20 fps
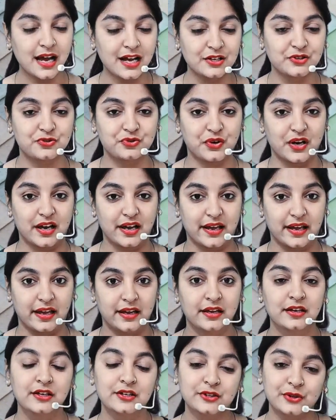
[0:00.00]
आ चुका
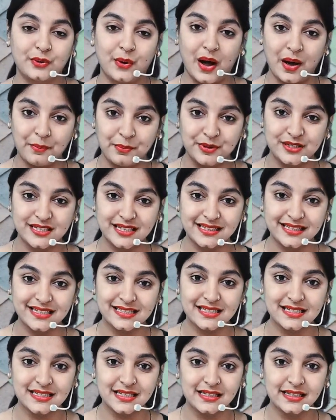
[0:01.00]
है तो आप भी जल्दी
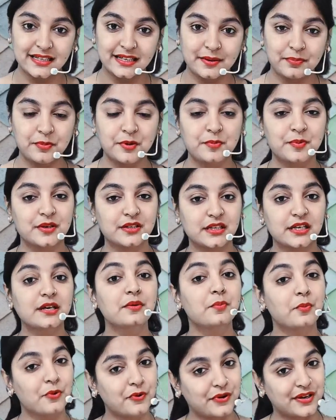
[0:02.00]
से जल्दी अपनी प्रति
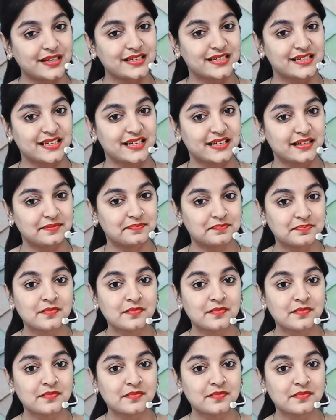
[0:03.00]
बुक कीजिए